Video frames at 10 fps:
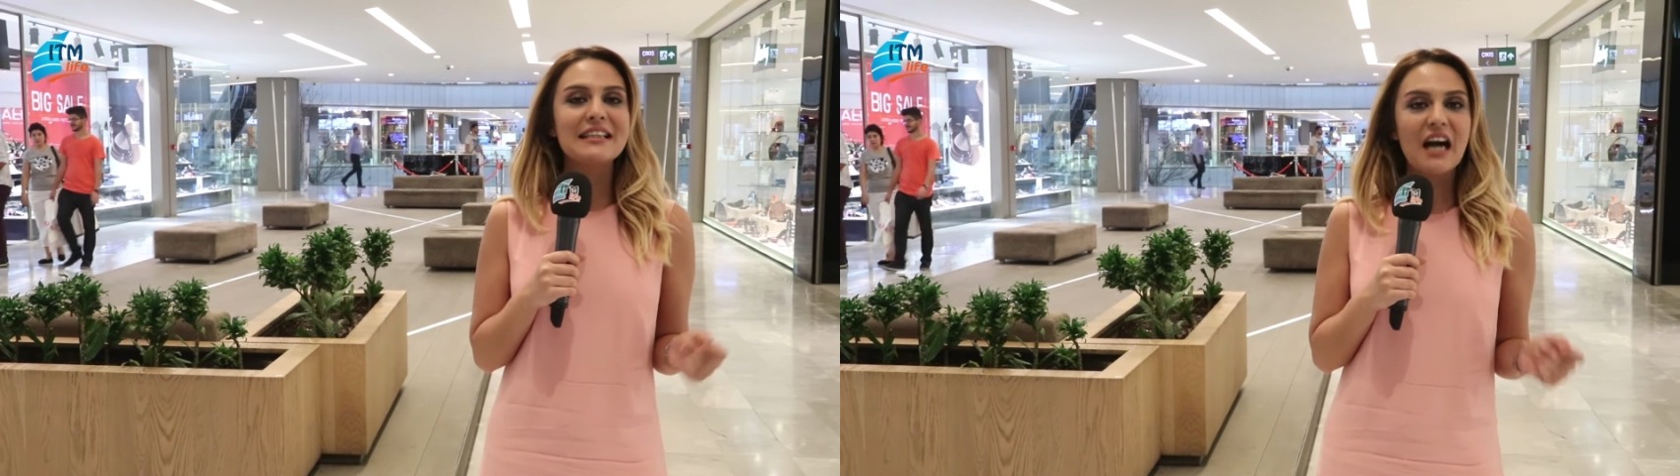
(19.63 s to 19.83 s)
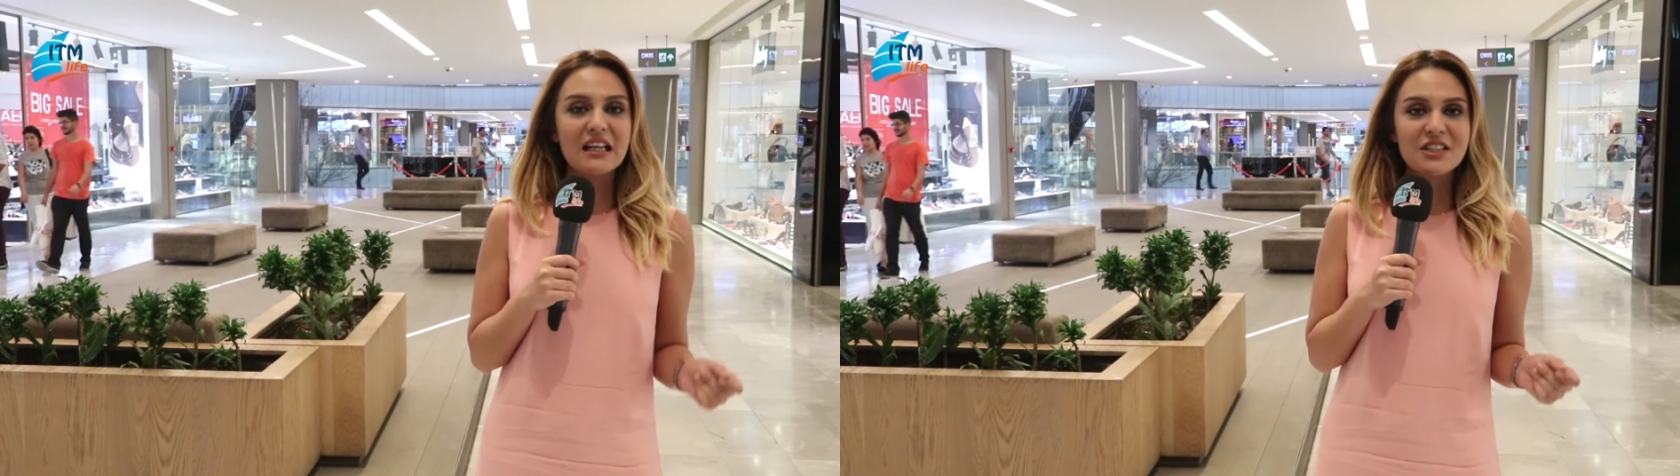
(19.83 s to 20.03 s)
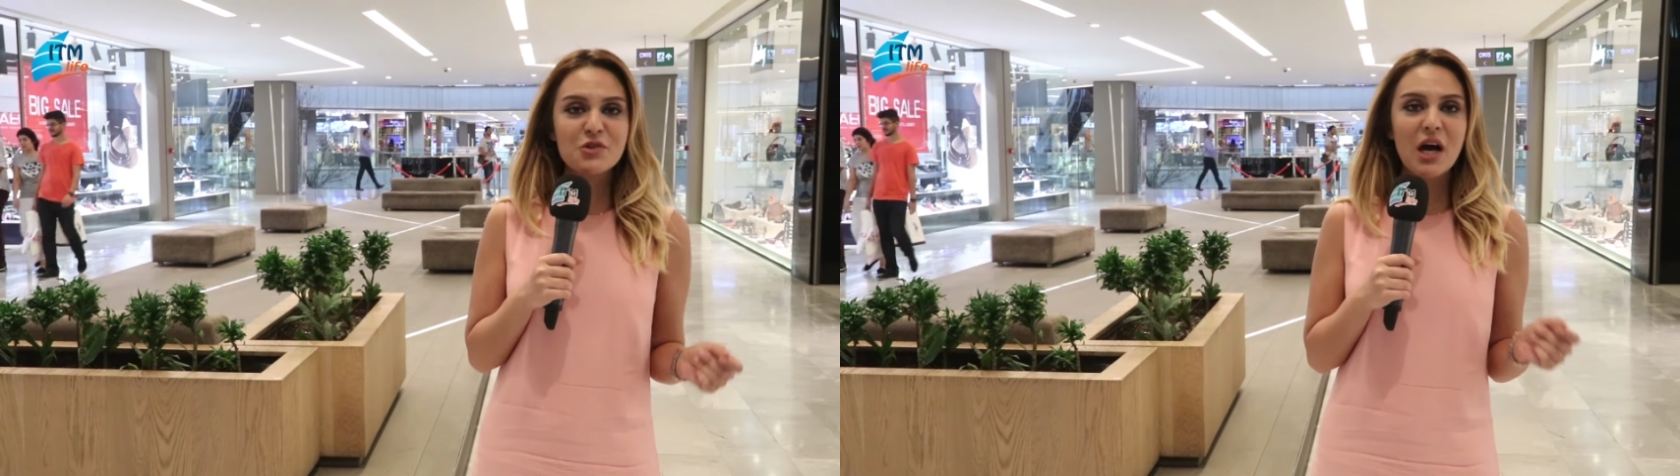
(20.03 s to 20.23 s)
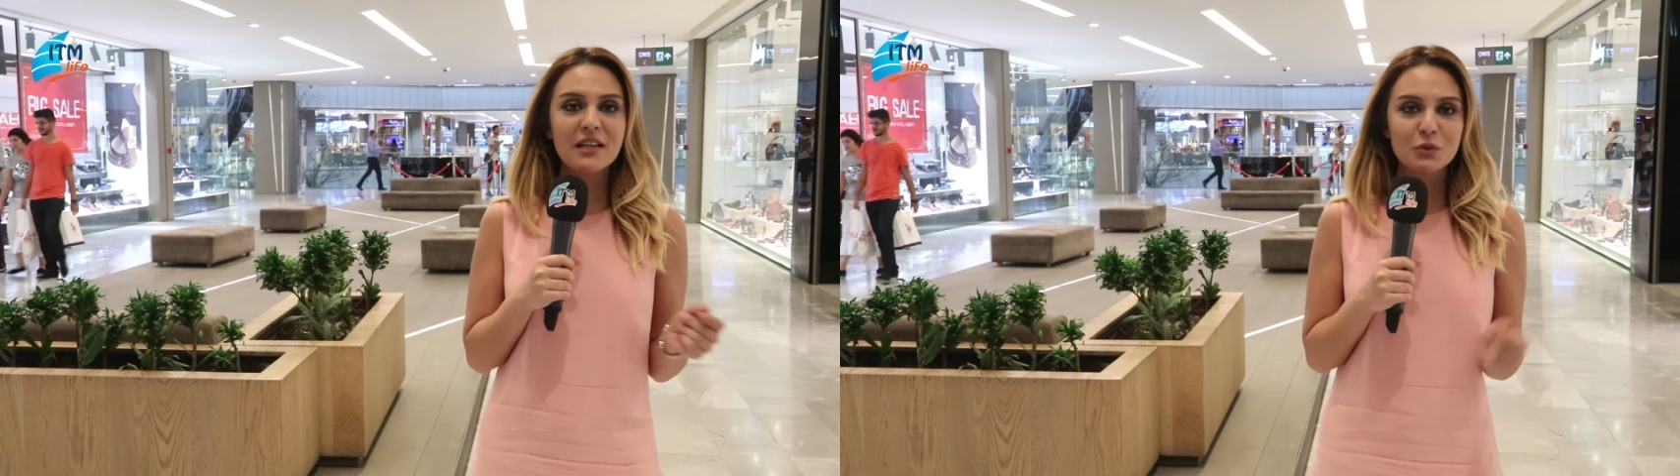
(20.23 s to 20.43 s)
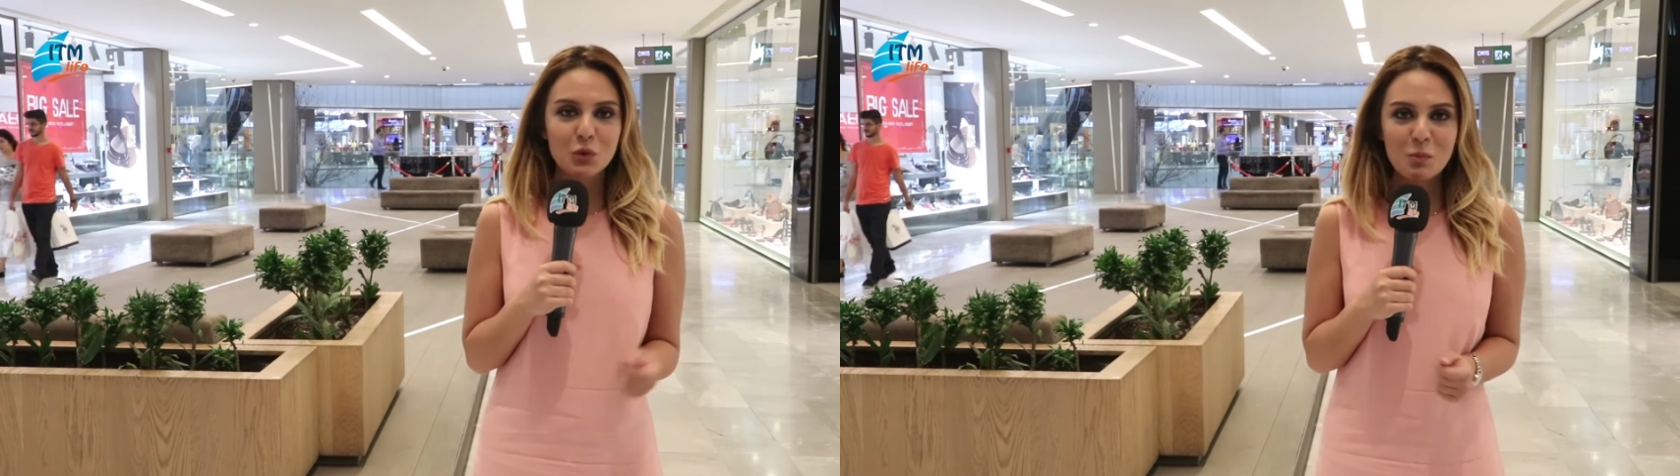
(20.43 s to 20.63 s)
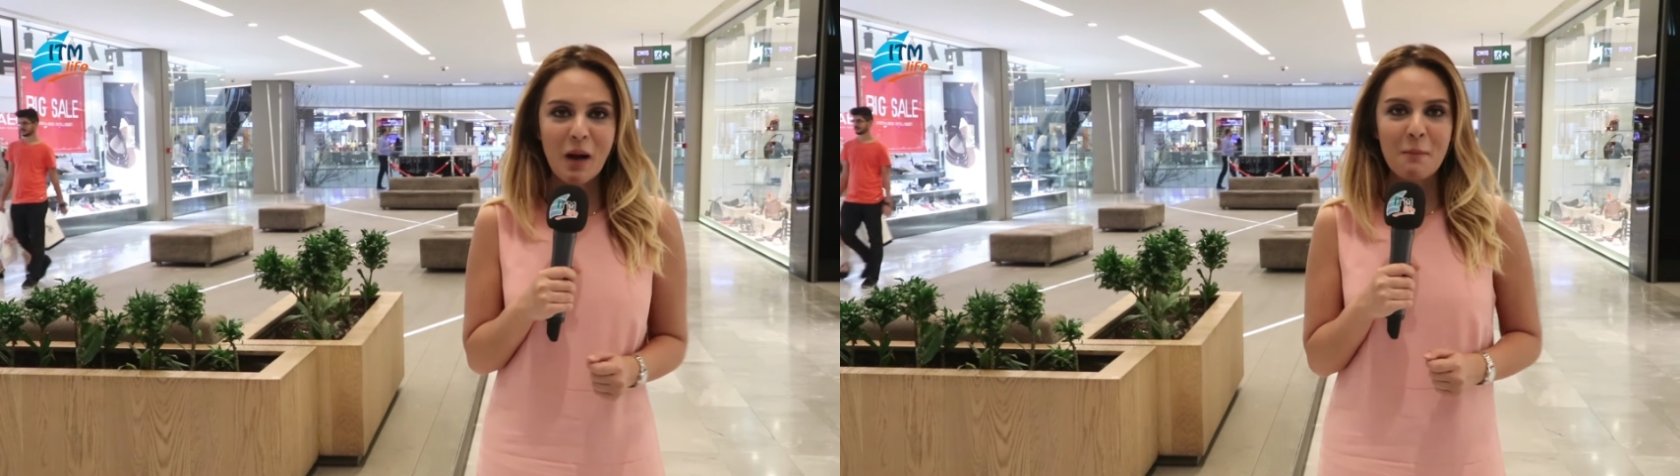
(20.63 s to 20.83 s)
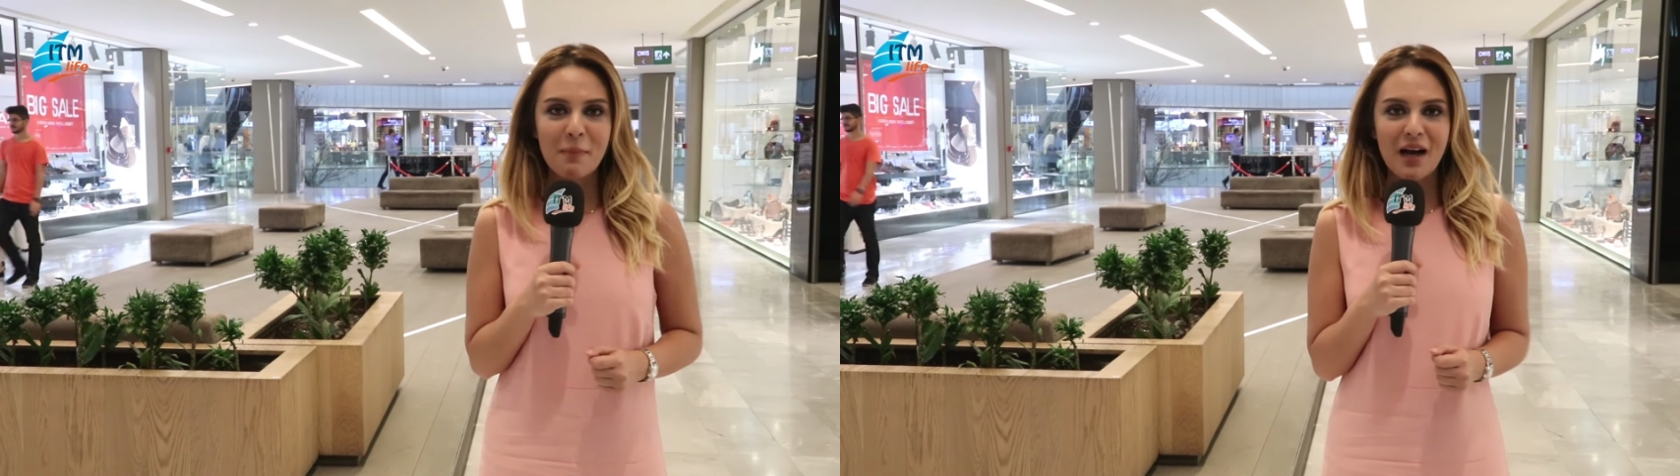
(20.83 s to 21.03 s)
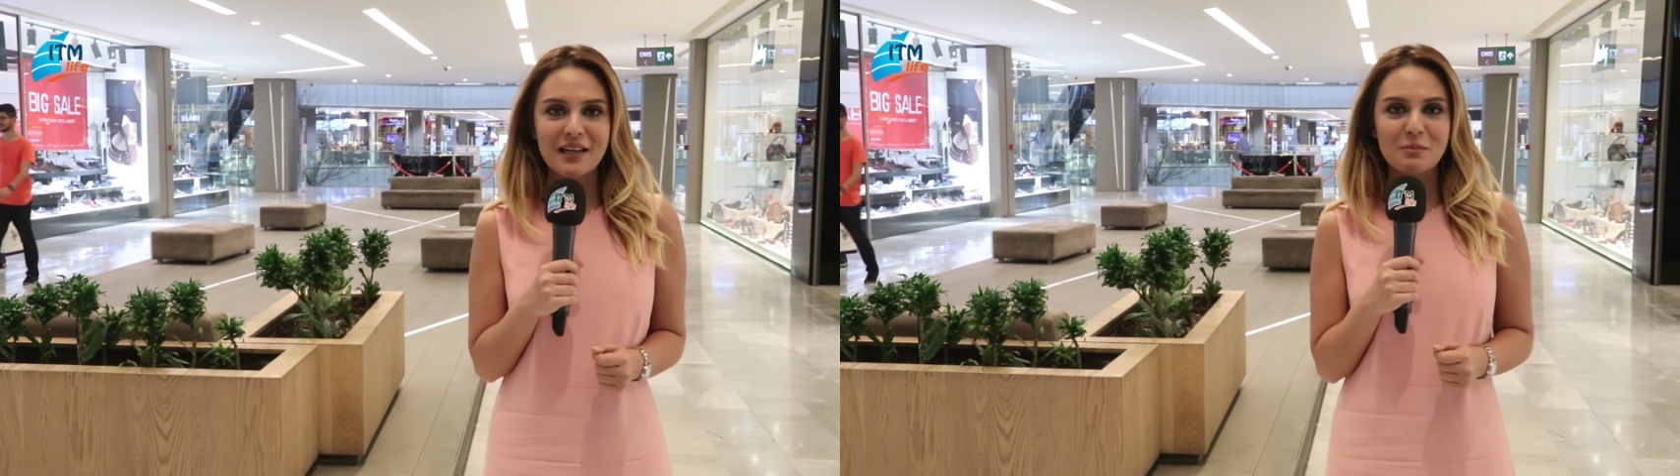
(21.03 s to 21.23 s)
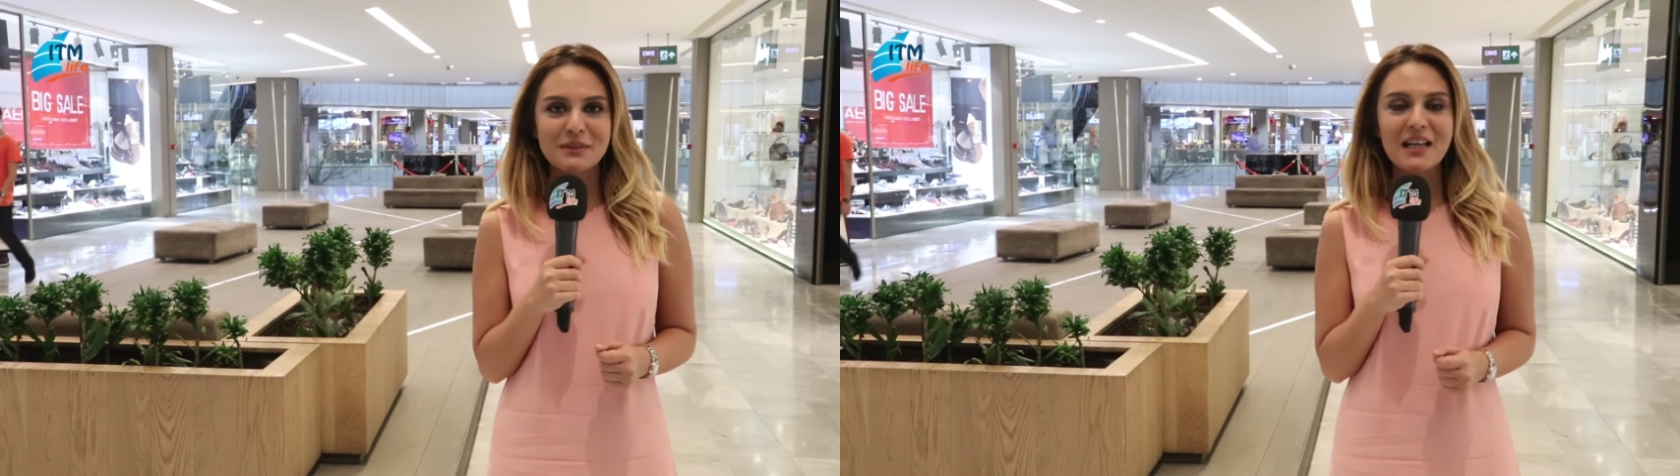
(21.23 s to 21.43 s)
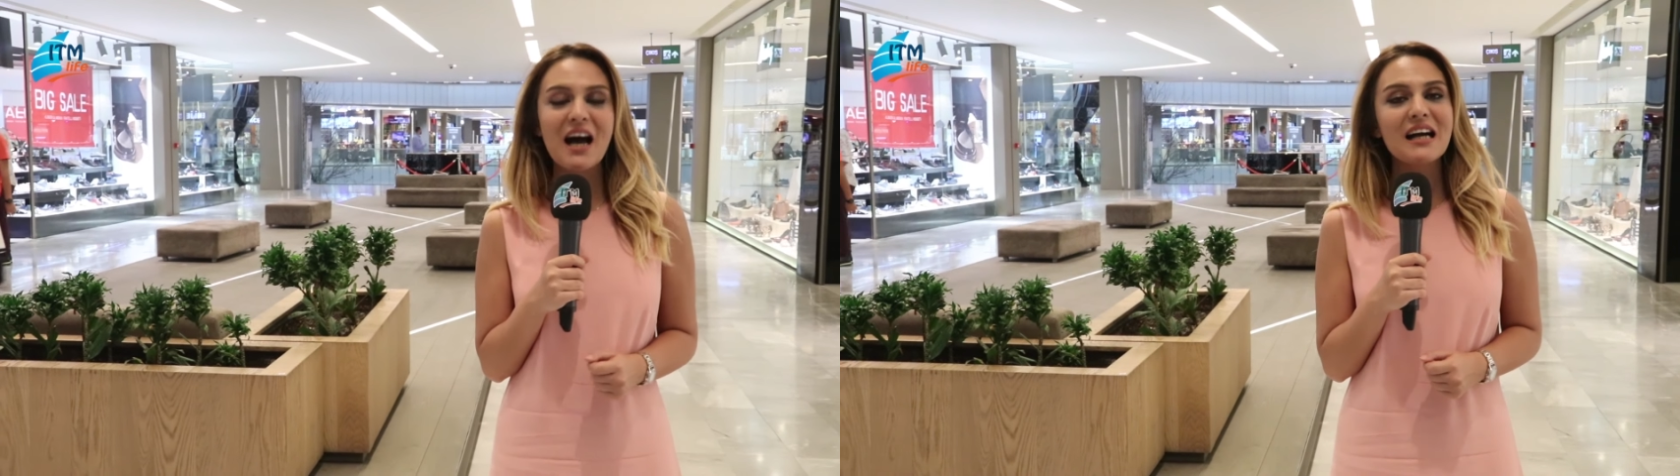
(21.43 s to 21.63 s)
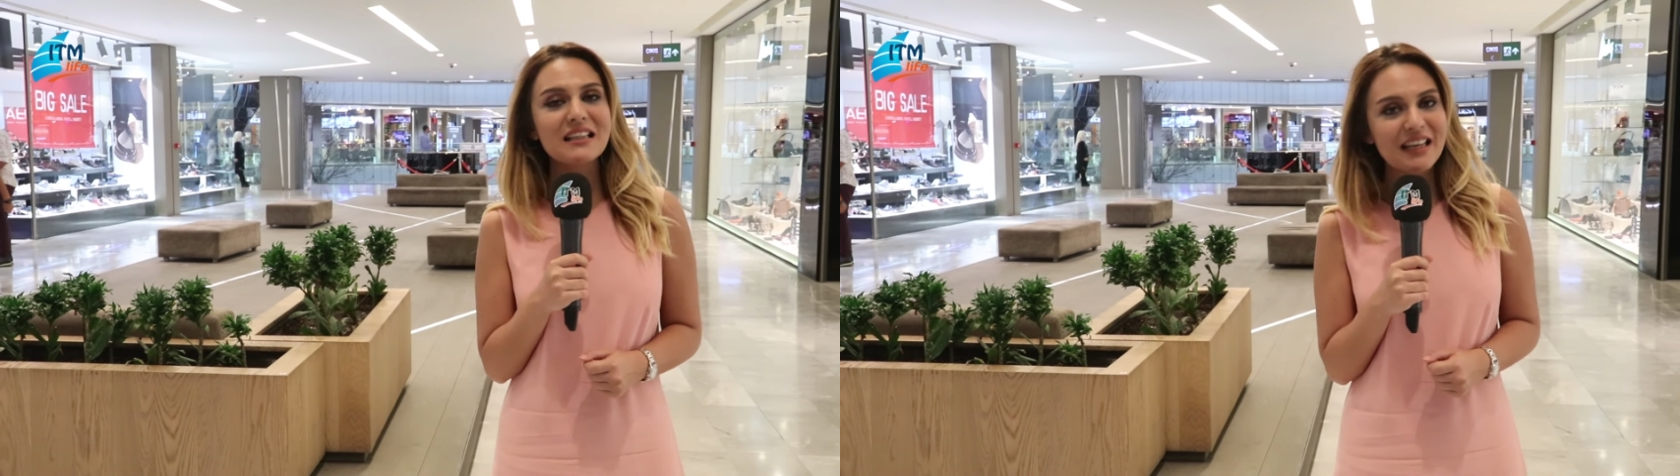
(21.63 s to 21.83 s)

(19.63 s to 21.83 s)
yaklaşan Kurban Bayramı'nda